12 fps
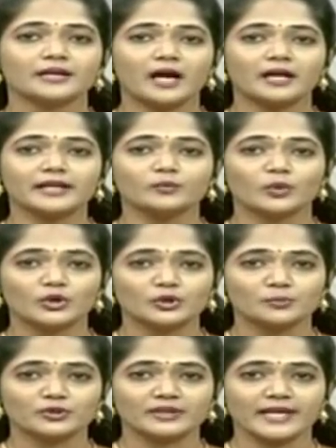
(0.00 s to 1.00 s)
நாட்டின்
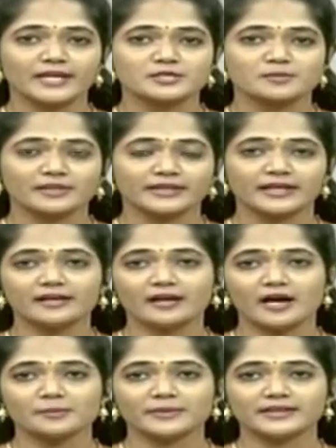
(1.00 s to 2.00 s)
ஒட்டுமொத்த ஏற்றுமதியில்
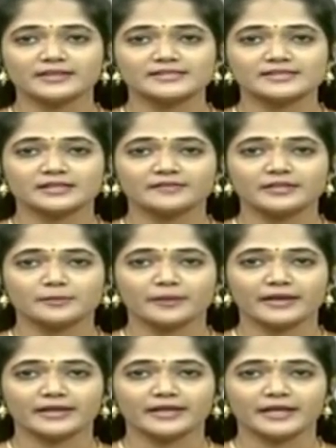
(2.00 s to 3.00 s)
நாற்பத்தெட்டு சதவீத
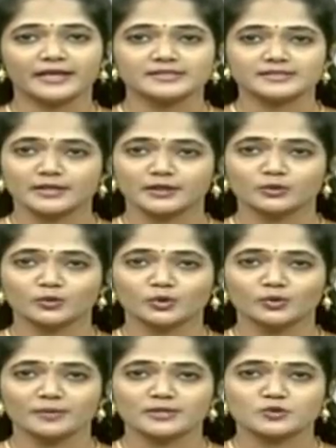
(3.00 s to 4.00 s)
பங்கீட்டை சிறு
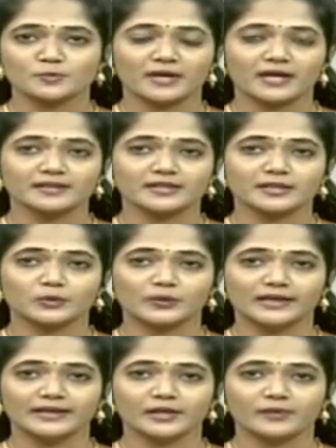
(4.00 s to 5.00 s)
குறு மற்றும் நடுத்தர
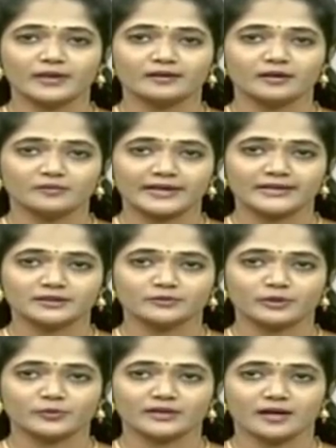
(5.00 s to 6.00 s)
தொழில் நிறுவனங்கள் வகித்து
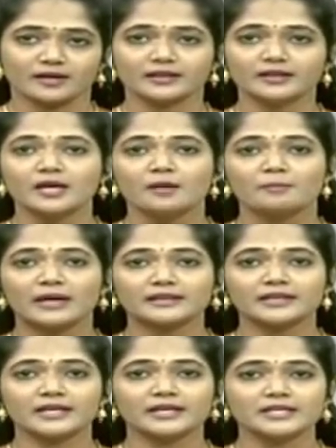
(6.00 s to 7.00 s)
வருவதாக
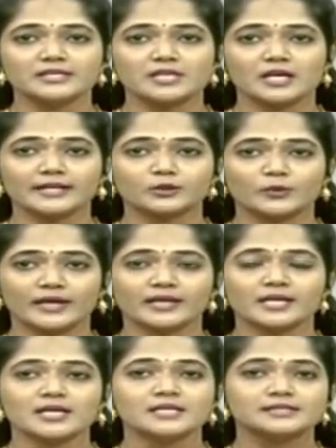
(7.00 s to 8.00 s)
மத்திய நெடுஞ்சாலைத்துறை
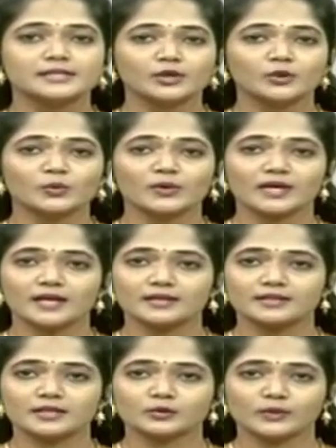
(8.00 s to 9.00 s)
சிறு குறு
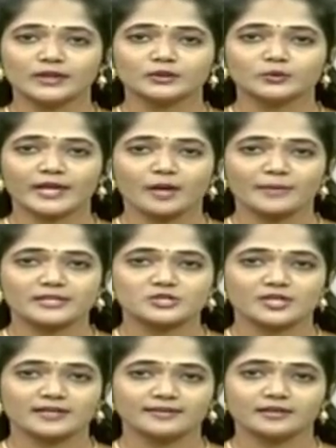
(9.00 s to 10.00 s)
நடுத்தர தொழில்துறை
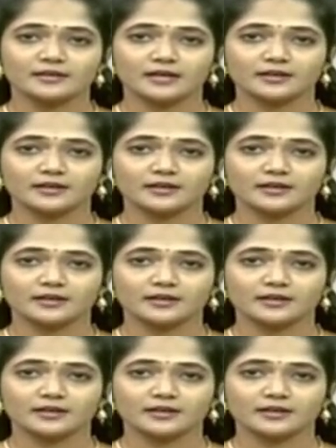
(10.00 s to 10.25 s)
அமைச்சர் நிதின்